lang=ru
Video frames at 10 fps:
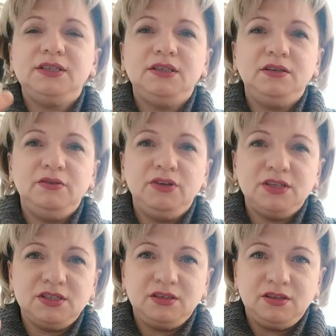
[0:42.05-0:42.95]
Это
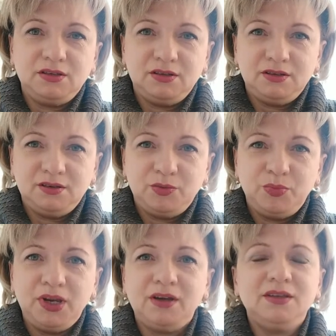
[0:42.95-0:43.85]
древесные э,
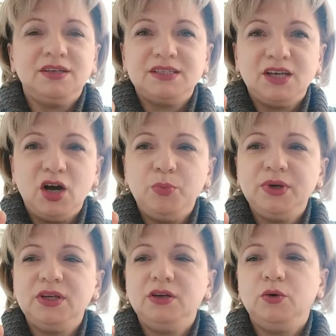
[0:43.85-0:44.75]
пряные
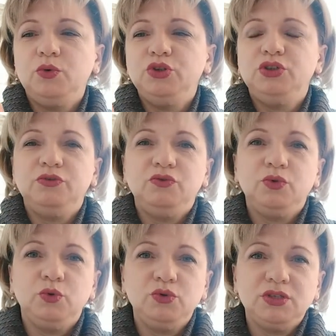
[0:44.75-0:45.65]
запахи, очень
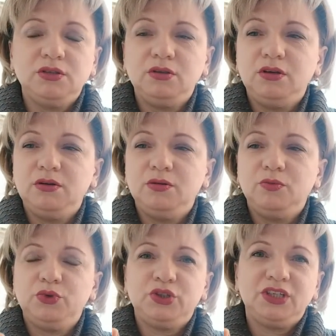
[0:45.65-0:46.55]
вкусные,
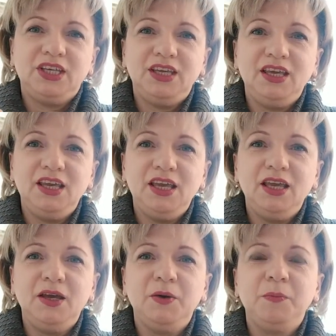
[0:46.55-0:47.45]

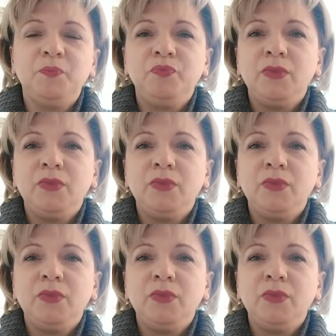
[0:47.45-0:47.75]
мужские,